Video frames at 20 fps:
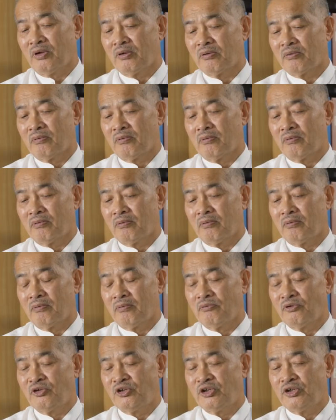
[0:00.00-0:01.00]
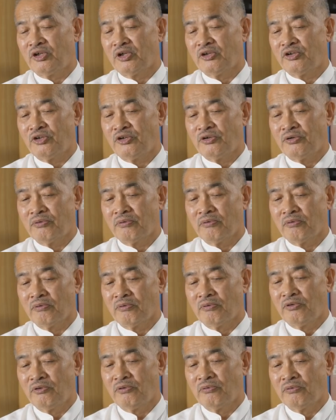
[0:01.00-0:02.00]
あの打ち出し
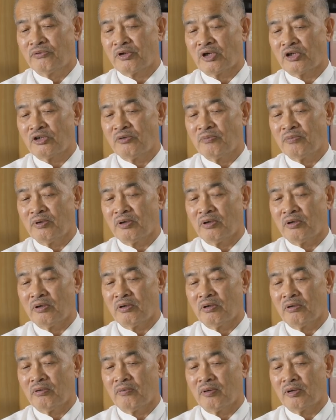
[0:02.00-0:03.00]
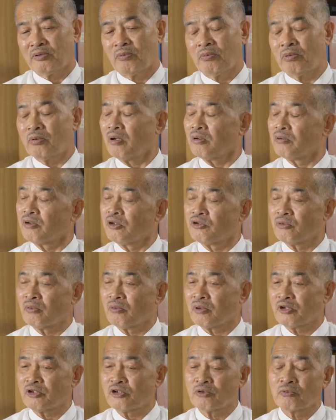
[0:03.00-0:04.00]
という立場はどうなんでしょう
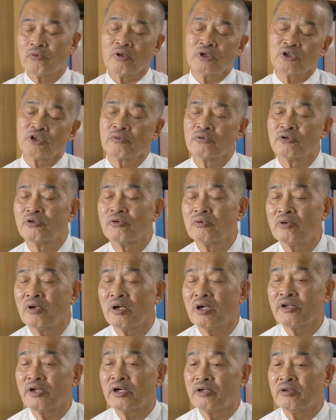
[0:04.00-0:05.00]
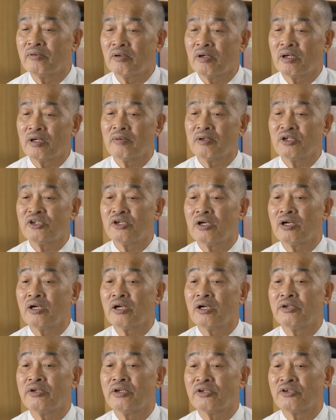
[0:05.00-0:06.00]
私詳しくそういうのあたりのあれは知ら
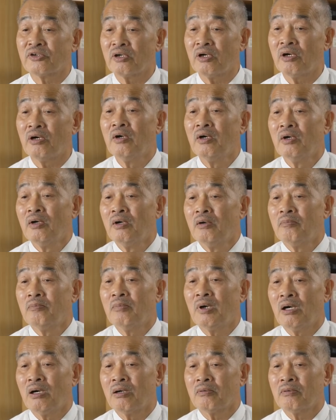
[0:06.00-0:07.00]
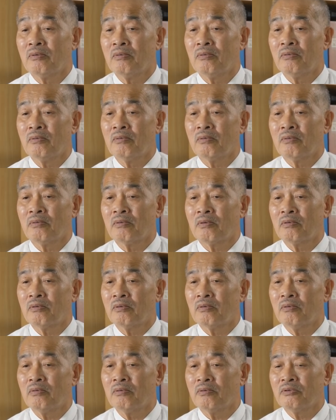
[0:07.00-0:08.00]
ないんですが、まあ、あの
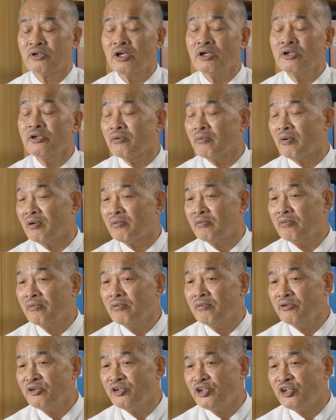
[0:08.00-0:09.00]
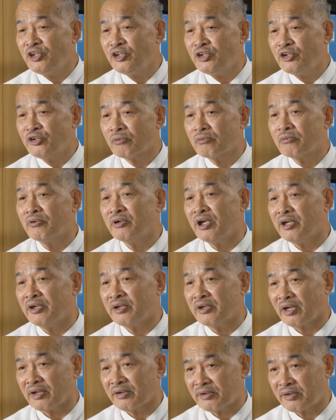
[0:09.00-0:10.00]
先生は漆職人
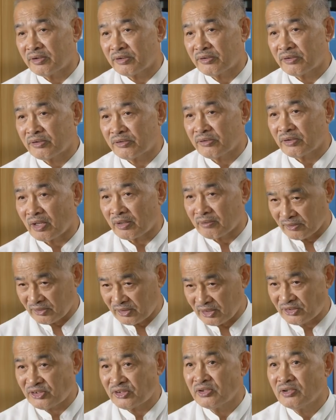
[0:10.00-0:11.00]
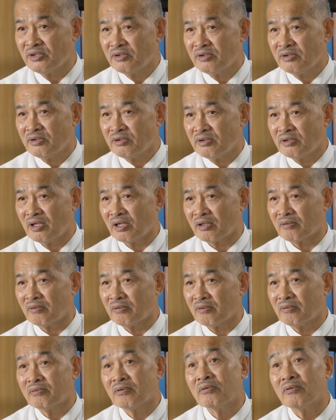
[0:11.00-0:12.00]
だったのですあ
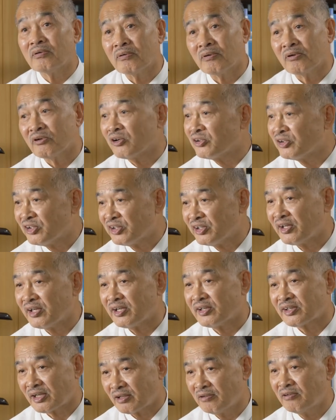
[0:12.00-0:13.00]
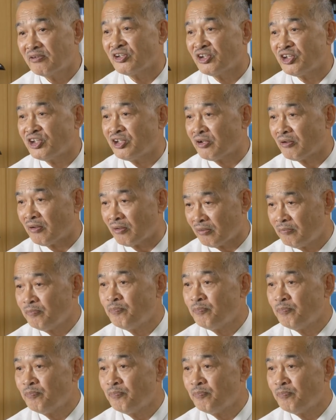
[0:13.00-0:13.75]
のご存知ですか漆の。